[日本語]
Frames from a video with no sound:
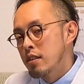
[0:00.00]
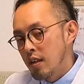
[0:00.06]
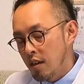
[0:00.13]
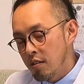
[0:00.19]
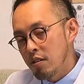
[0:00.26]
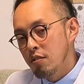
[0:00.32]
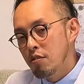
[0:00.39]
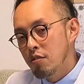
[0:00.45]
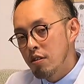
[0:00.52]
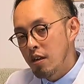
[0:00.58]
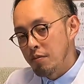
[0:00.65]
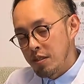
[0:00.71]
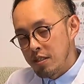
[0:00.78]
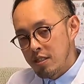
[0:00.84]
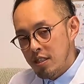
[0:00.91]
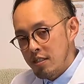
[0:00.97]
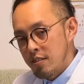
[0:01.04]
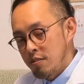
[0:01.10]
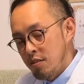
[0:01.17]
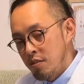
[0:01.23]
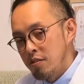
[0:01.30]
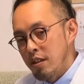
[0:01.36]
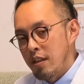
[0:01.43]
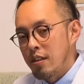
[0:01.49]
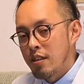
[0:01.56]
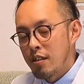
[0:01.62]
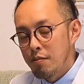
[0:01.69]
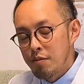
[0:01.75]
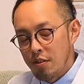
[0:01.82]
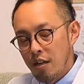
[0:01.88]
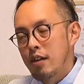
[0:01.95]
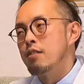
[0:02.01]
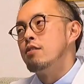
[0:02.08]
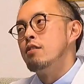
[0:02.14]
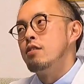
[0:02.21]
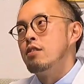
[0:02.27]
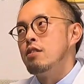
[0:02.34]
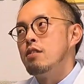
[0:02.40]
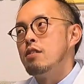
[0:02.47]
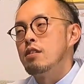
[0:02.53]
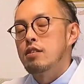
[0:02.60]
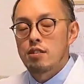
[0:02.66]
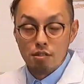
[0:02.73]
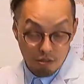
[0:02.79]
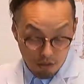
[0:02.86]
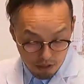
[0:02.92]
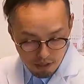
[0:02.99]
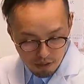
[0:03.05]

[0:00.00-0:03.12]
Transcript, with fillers: 逆に狼に近づくような生き物、あのー、